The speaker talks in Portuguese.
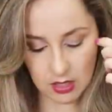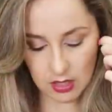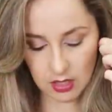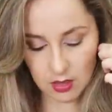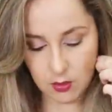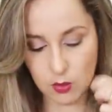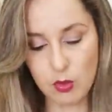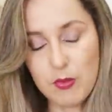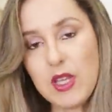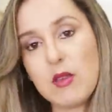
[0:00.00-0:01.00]
E
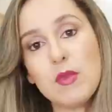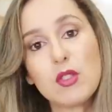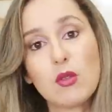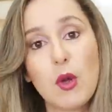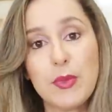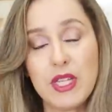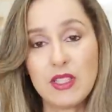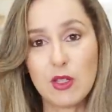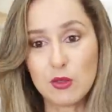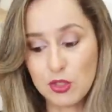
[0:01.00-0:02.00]
uma que me
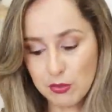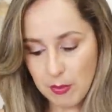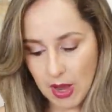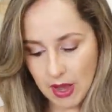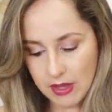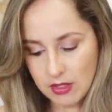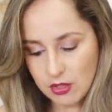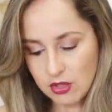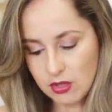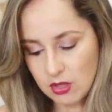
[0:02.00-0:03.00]
surpreendeu
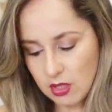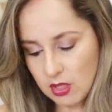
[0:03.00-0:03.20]
demais